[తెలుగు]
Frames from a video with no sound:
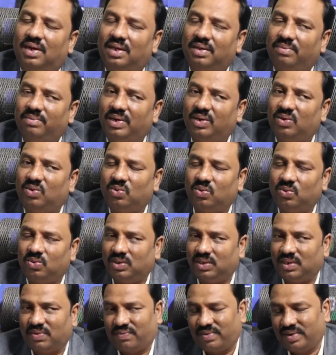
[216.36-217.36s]
అది మీకు
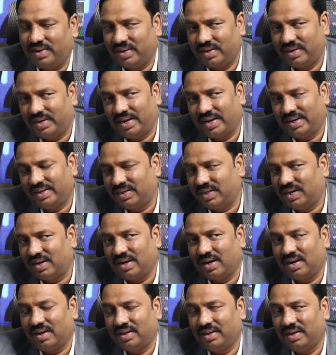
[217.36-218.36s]
జఫ్
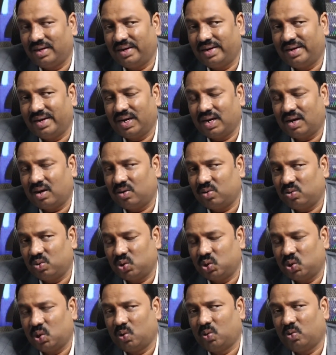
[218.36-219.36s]
జనరల్ ఎందుకంటే ఆ
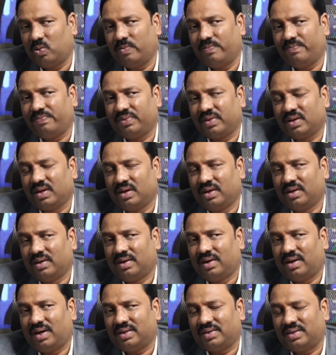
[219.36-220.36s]
రోజుల్లో
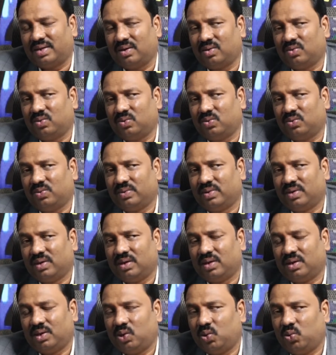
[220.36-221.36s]
అసలు
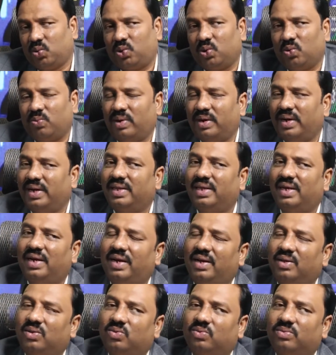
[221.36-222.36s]
యూట్యూబ్ అనేది
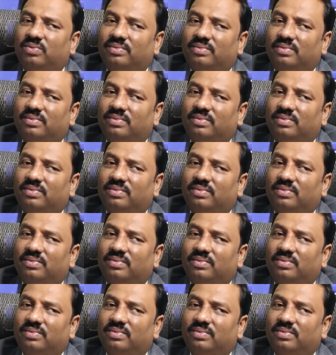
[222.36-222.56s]
లేదు